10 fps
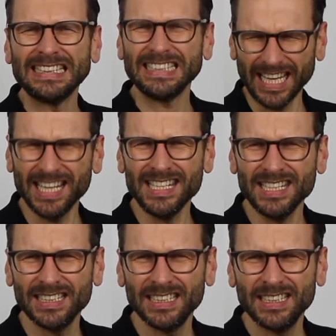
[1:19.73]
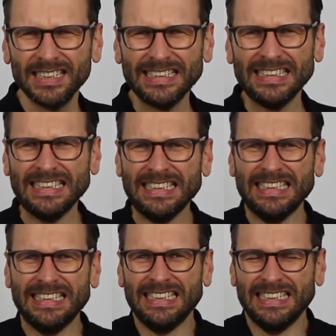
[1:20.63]
kenne ich,
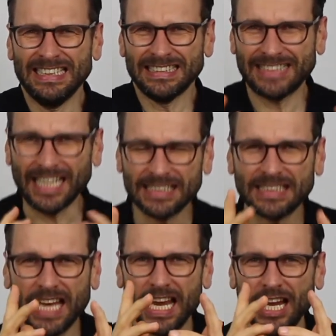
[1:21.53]
das